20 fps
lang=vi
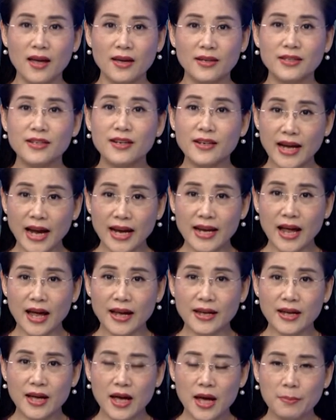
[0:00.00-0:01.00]
Những ngày
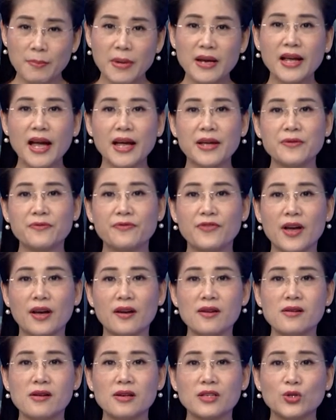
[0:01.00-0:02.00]
này, bên cạnh việc
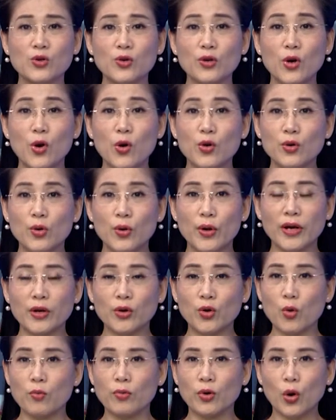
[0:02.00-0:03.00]
nước rút ôn luyện
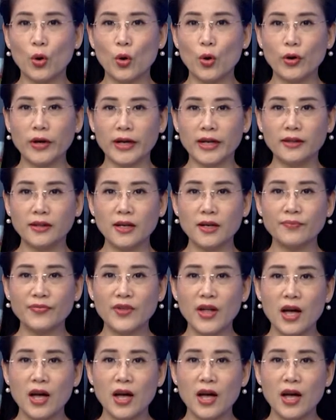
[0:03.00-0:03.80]
củng cố kiến thức,